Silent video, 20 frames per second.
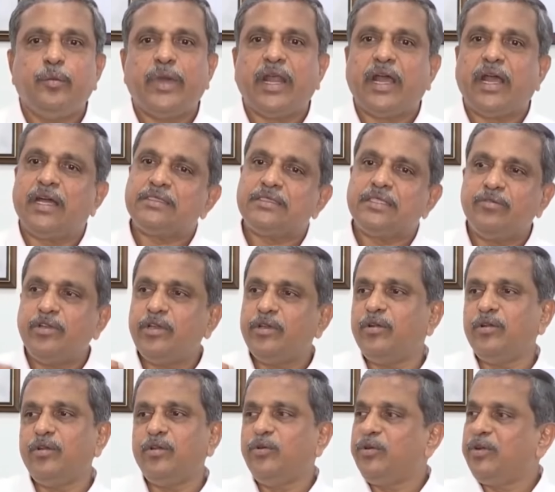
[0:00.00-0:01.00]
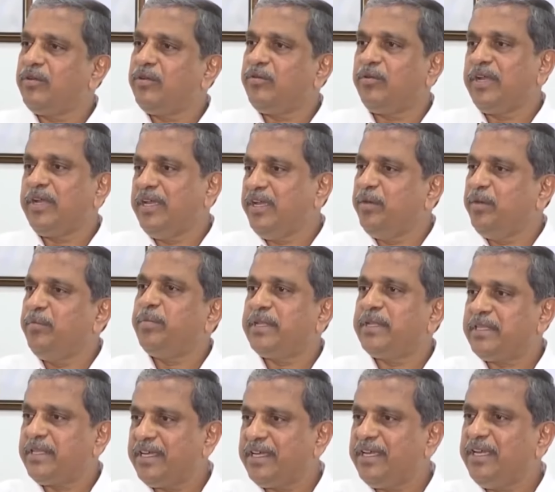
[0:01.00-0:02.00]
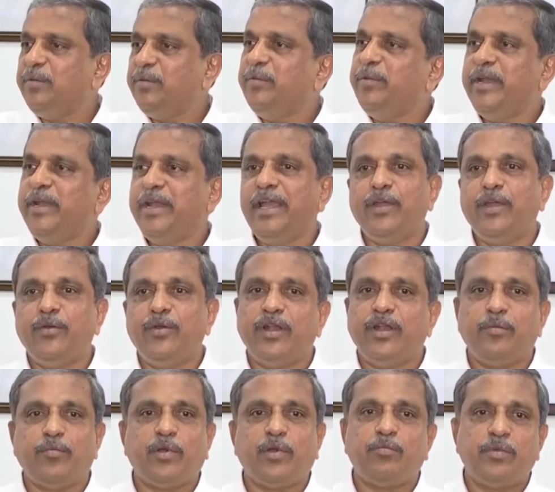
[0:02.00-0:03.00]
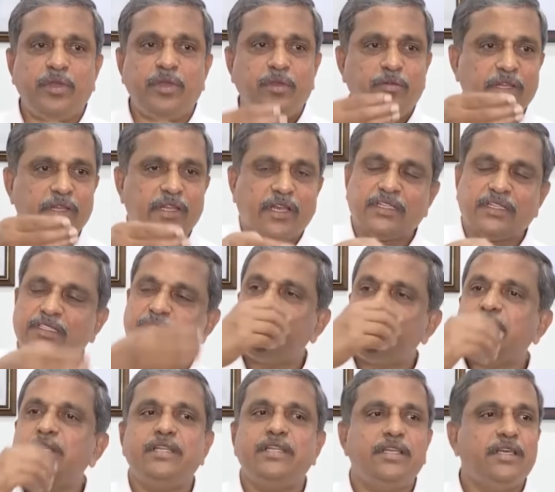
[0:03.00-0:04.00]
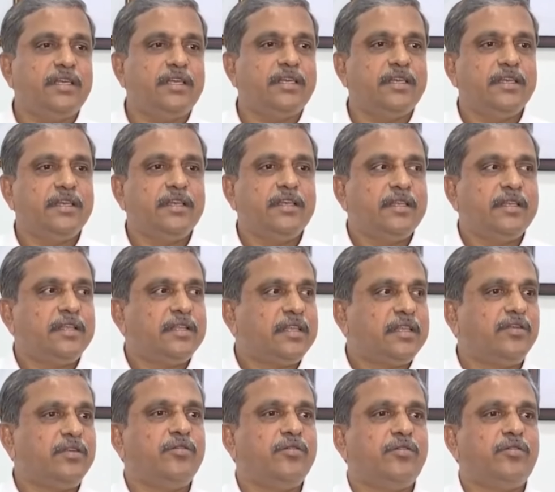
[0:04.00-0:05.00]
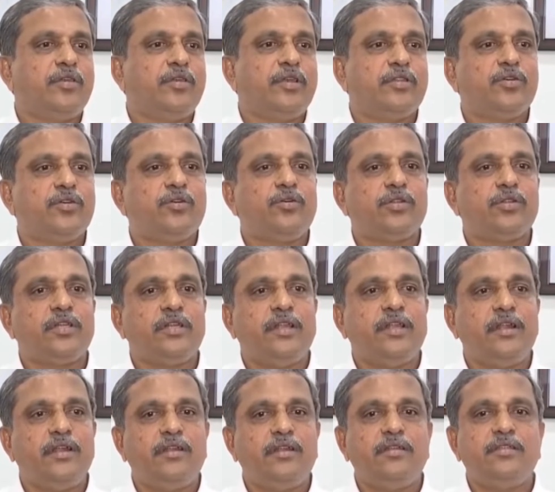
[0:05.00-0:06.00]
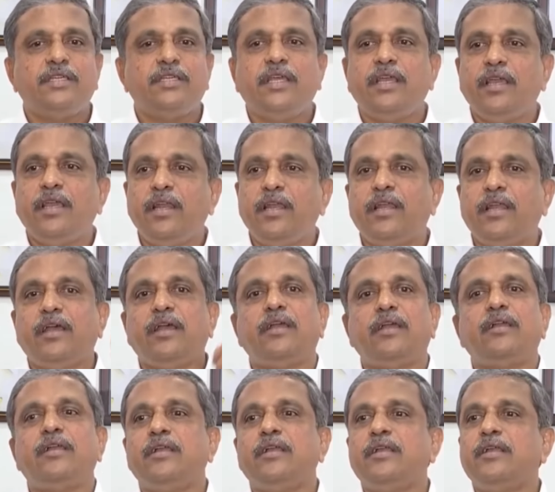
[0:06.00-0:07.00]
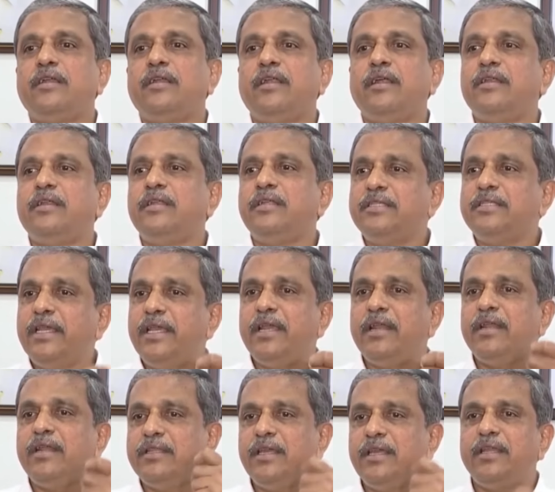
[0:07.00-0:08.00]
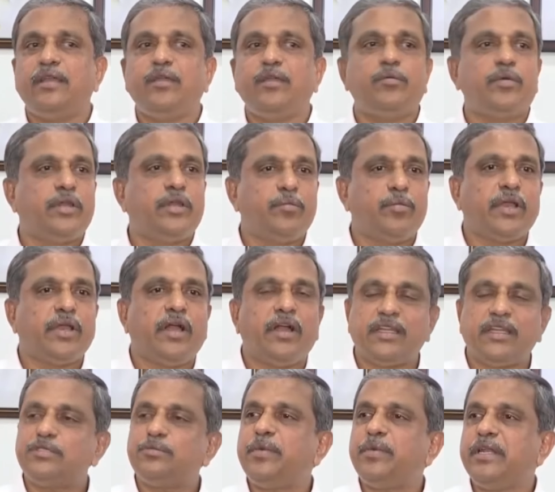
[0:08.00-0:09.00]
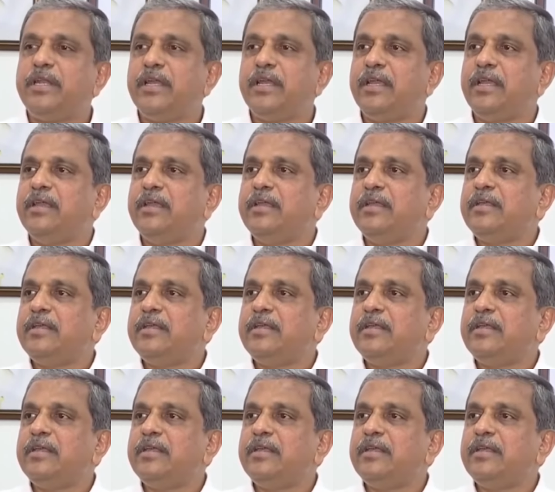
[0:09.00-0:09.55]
మరి ఆ సమయంలో ఎవరైనా ఈ పత్రిక ఈ మీడియా ఎవరైనా పాపం ఈమె ఎంత కష్టపడింది తను ఎంతో కొంత డెంట్ చేయగలిగిన డెంటింగ్ చేయగలిగిన దేనికి మనం కాంగ్రెస్ పార్టీకి